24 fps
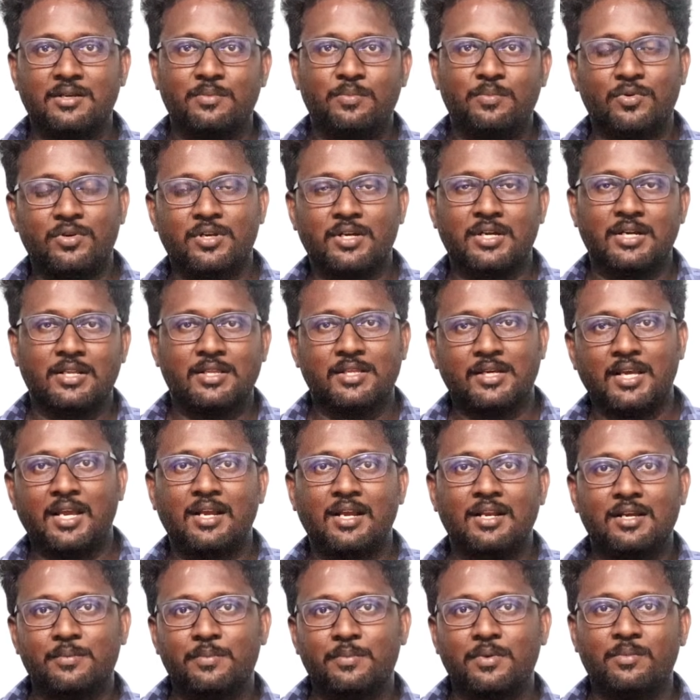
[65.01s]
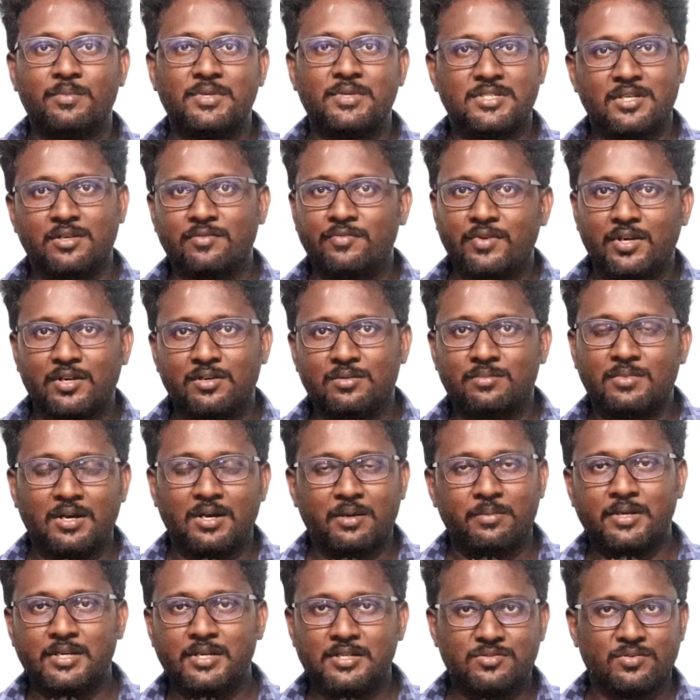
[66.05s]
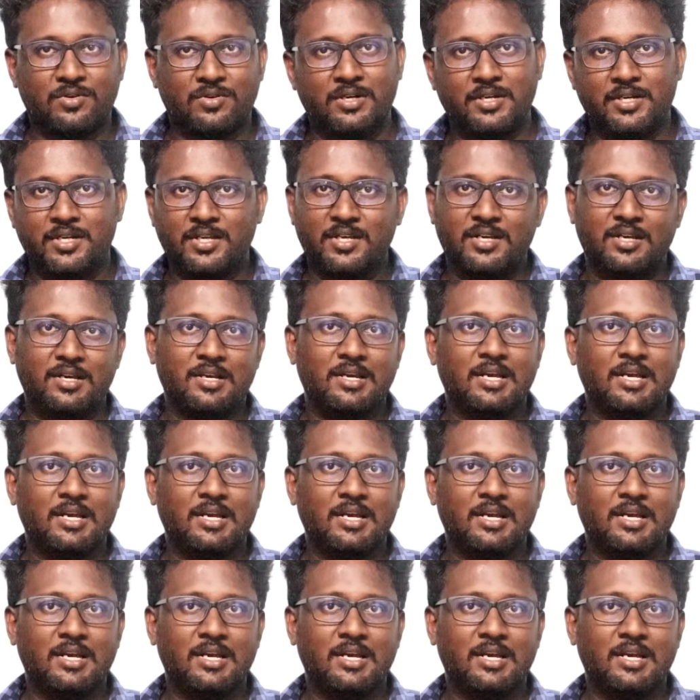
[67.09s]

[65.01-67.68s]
போட்டுக்கிறதுக்கு எங்களுக்கு பெர்மிஷன் வேணும் அப்படின்னு சொல்லிட்டு